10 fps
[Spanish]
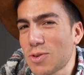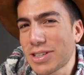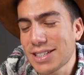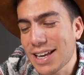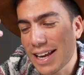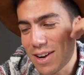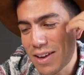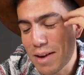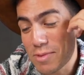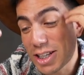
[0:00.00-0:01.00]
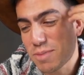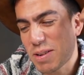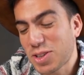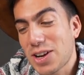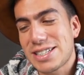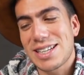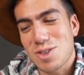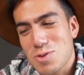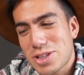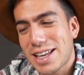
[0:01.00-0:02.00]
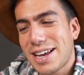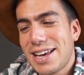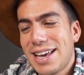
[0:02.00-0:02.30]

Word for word: dulces que creo que a muchas personas les gusta,